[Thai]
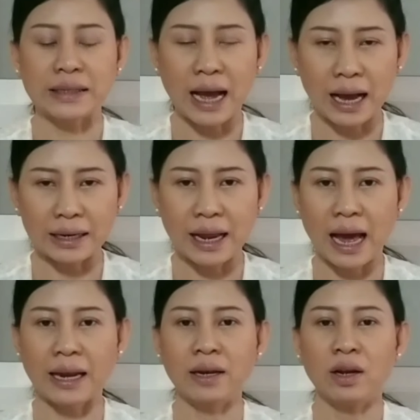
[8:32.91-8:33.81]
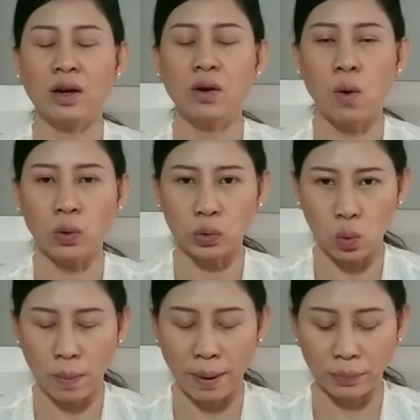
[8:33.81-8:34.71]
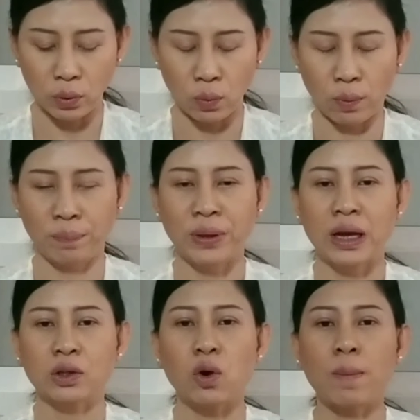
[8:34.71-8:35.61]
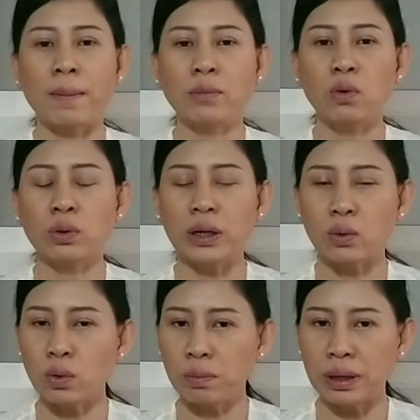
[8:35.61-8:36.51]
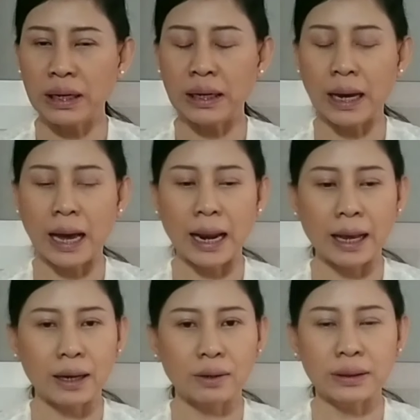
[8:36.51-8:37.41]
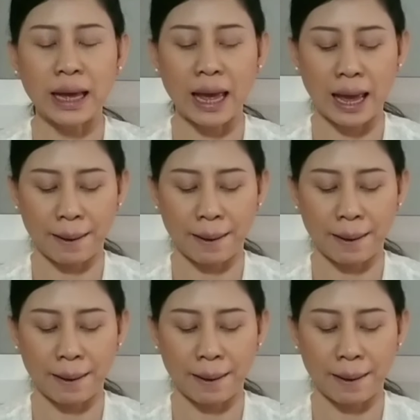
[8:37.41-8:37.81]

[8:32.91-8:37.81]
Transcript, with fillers: จากนั้นลงตัวบำรุงที่คุณมีอะไรก็แล้วแต่